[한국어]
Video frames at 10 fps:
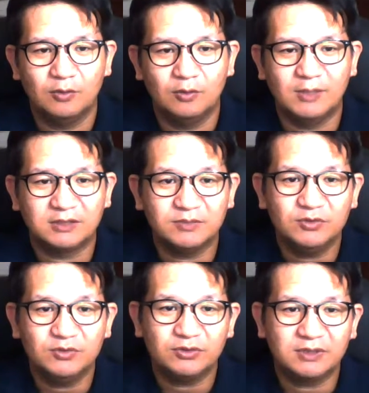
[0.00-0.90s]
로마서
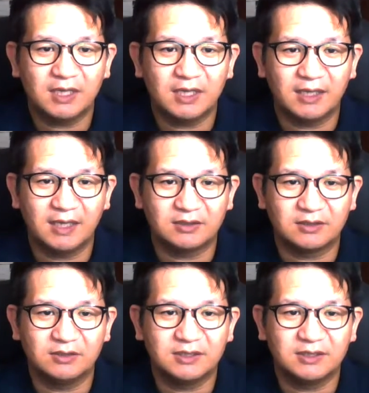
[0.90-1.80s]
16장의
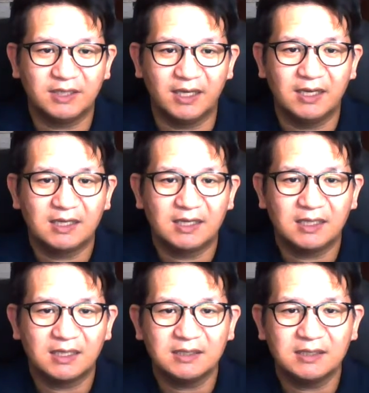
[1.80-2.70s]
전체
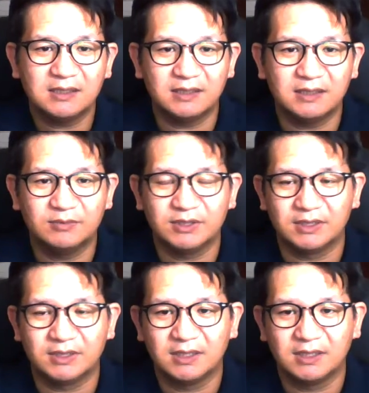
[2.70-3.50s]
큰 그림은